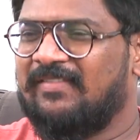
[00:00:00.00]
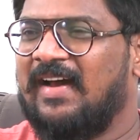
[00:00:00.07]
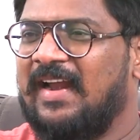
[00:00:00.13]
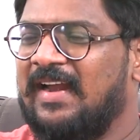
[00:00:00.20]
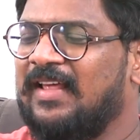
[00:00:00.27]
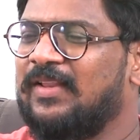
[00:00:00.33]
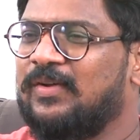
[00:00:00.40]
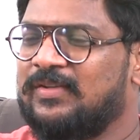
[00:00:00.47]

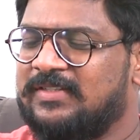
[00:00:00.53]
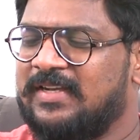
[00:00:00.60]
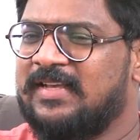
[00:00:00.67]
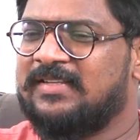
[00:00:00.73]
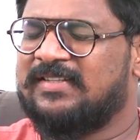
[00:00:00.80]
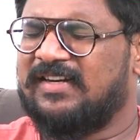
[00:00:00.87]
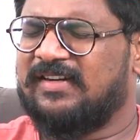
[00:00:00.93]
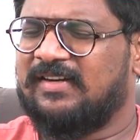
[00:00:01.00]
వాళ్ళు ఏదో
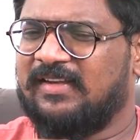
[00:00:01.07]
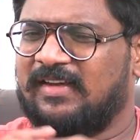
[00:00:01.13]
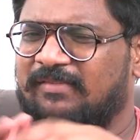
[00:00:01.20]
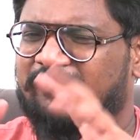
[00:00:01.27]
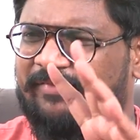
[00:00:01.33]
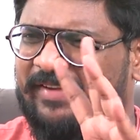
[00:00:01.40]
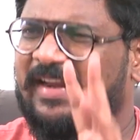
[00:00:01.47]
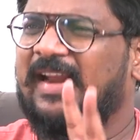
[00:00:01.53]
చేసినట్లుగా
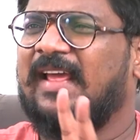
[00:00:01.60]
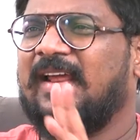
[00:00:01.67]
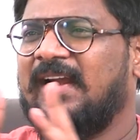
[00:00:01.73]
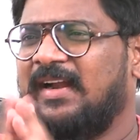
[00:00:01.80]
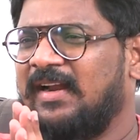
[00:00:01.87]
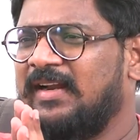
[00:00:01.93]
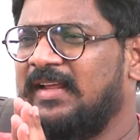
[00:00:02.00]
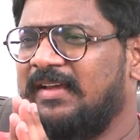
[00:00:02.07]
ఫీల్
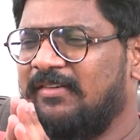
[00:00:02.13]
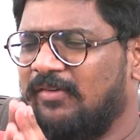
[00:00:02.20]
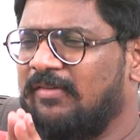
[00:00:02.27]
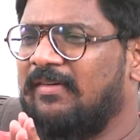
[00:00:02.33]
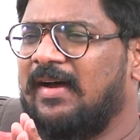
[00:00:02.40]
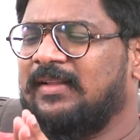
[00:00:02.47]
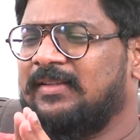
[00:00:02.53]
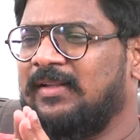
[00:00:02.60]
అయ్యాడని
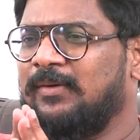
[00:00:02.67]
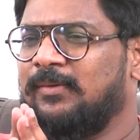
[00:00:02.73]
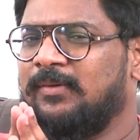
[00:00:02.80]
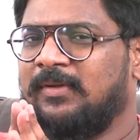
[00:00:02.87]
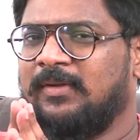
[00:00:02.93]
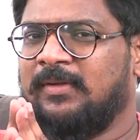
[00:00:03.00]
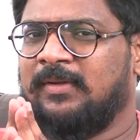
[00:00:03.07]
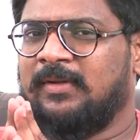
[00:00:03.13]
ఒక వార్తలో
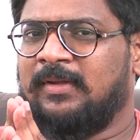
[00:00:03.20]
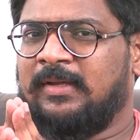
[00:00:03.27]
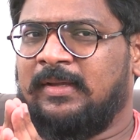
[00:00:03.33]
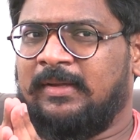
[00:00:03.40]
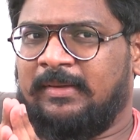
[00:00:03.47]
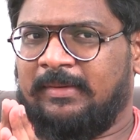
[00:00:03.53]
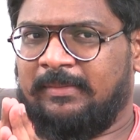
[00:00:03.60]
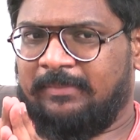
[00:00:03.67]

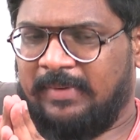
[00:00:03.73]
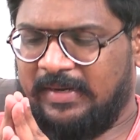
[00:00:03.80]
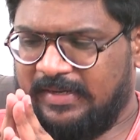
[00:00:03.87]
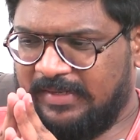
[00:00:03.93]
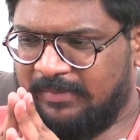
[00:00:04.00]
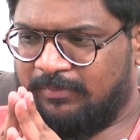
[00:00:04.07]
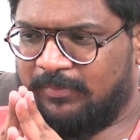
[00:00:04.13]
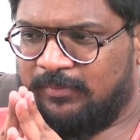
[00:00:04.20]

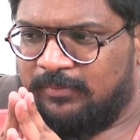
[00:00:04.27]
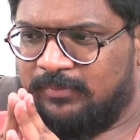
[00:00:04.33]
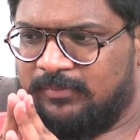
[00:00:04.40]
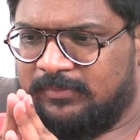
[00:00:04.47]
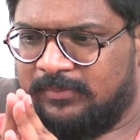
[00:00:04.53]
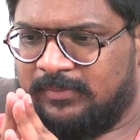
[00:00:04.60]
బట్ ఇప్పుడు